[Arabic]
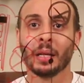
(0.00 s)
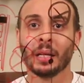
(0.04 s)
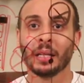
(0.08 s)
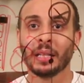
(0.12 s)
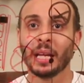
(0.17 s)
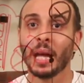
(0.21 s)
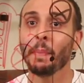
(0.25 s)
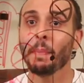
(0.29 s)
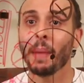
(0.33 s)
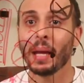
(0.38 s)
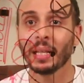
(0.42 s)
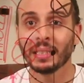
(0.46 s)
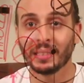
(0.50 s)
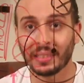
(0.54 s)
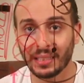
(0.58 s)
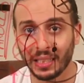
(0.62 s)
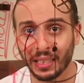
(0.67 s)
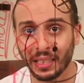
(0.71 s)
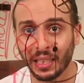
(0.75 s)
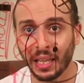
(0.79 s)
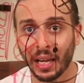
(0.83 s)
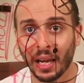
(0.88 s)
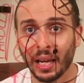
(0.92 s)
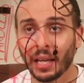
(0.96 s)
يا اما
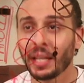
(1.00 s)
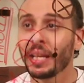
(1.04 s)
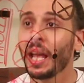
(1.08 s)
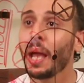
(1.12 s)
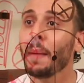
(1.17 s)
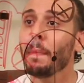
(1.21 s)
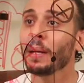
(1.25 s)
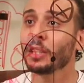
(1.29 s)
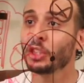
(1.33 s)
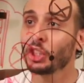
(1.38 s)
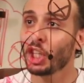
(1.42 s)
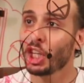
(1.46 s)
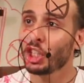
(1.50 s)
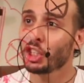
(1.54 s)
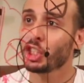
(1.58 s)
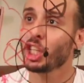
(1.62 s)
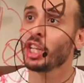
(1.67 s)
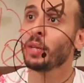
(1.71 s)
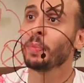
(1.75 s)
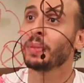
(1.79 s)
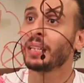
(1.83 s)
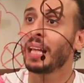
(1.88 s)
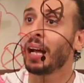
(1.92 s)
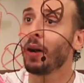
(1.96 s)
انسيني يا اما تشيرش
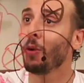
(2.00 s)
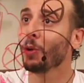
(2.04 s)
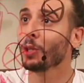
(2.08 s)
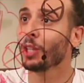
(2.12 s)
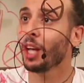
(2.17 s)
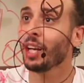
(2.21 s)
اللي متعود